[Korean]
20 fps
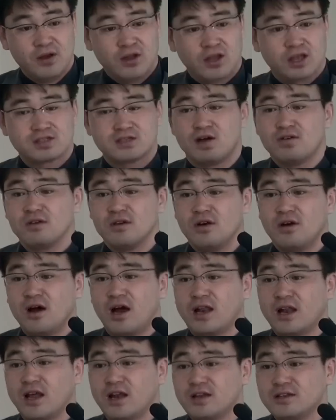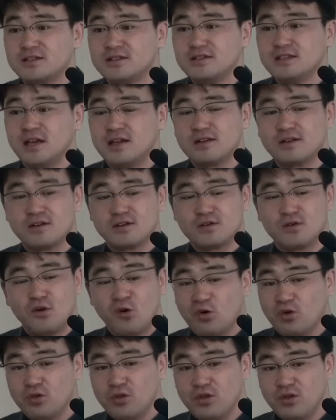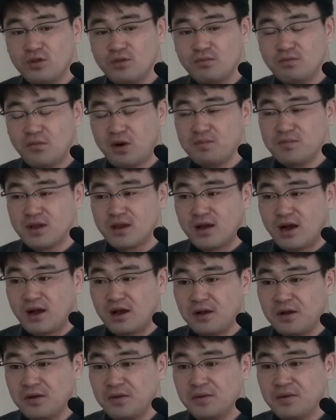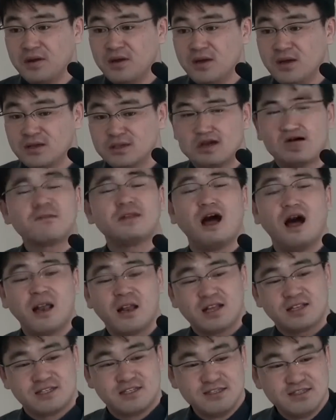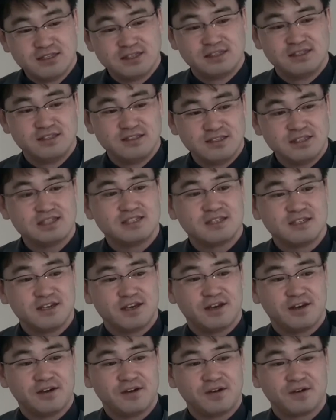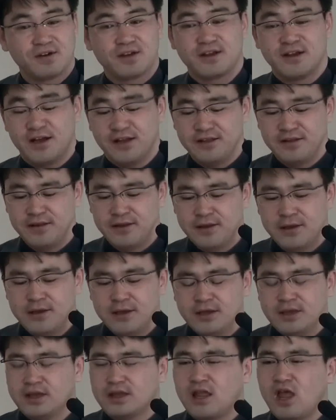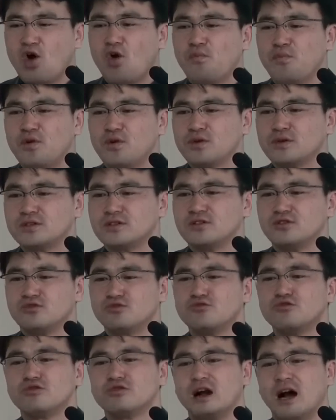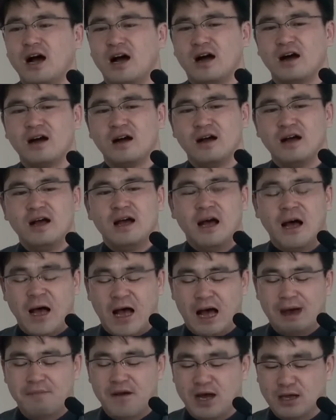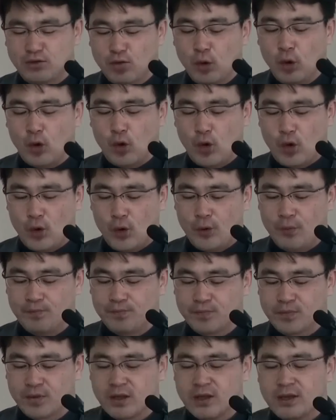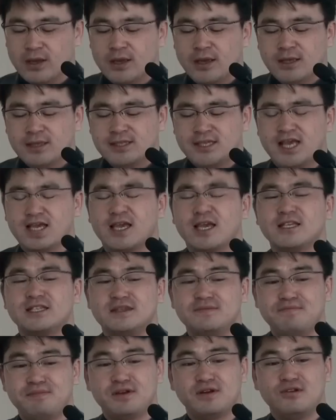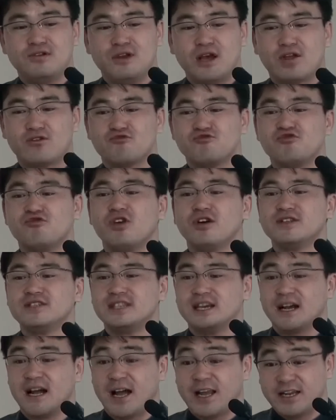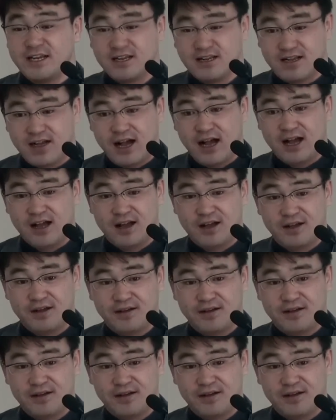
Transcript: 성경 하나를 쓴다는 것은 곧 뭡니까? 성당 하나 짓는 시기예요. 그러니까 이 테오필로스는 누굴까? 아마도 책의 집필을 위한 후원자가 아닐까.